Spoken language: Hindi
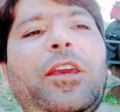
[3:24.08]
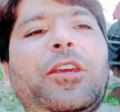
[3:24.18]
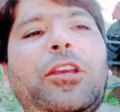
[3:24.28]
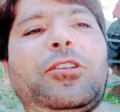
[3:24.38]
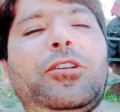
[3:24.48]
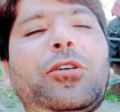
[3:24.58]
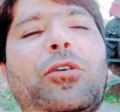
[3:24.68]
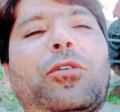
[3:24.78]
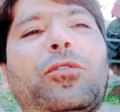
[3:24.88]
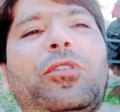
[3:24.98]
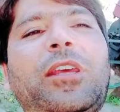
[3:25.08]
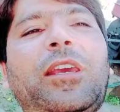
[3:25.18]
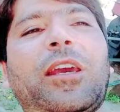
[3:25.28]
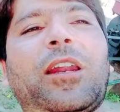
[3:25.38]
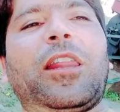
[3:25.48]
किसी और को दे
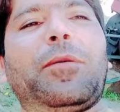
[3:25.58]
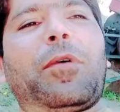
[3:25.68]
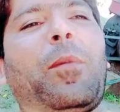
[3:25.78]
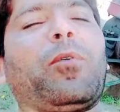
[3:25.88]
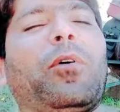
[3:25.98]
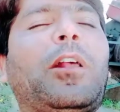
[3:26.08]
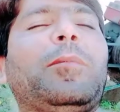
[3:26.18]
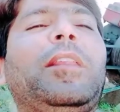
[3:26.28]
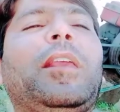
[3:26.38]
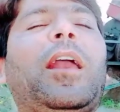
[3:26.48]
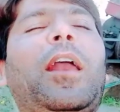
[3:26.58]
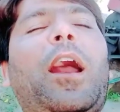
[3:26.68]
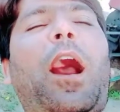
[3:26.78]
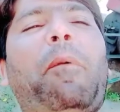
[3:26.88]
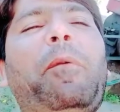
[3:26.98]
या ना दे मामों को लाजमी देनी है
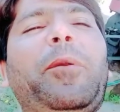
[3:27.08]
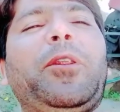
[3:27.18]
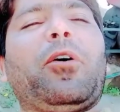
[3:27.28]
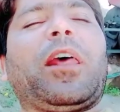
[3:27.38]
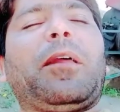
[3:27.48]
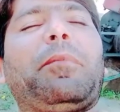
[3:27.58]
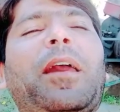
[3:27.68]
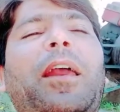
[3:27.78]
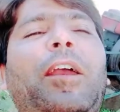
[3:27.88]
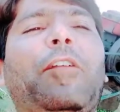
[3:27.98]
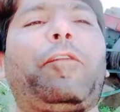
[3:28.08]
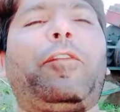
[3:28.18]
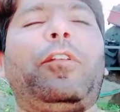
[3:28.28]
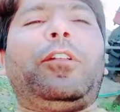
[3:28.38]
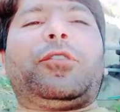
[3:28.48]
अभी भी जो है ना मैं
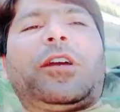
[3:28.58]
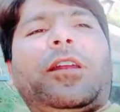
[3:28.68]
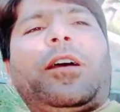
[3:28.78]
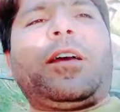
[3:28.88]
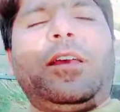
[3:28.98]
फुल जो है ना